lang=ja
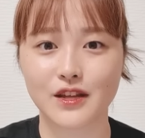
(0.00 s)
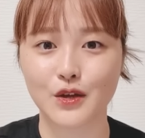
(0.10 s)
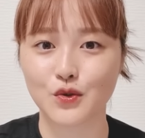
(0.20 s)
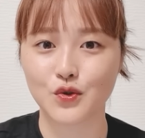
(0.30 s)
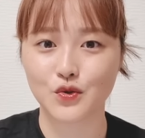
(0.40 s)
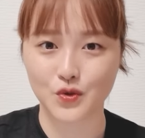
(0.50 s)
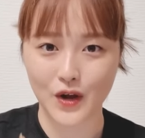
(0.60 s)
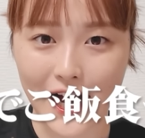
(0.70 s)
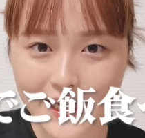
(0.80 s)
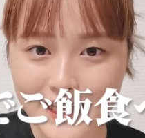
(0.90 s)
ていうその
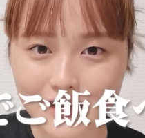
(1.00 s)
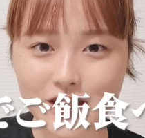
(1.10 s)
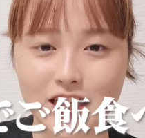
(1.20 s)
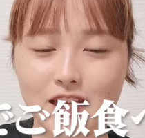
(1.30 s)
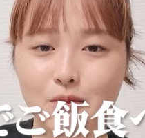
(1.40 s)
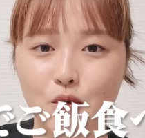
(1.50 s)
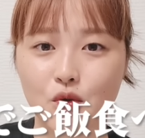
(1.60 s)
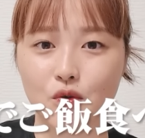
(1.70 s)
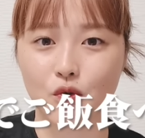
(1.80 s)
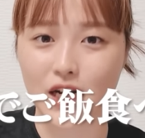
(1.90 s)
配役だけで
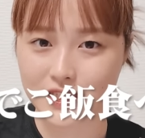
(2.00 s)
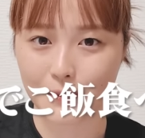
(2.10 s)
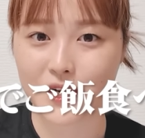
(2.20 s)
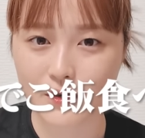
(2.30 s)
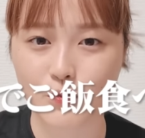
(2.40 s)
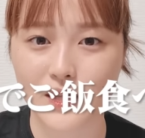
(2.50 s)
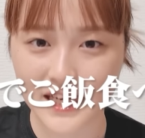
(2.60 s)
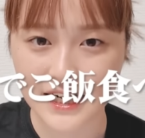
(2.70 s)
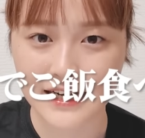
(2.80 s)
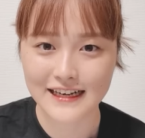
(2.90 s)
もご飯食べれるみたいな。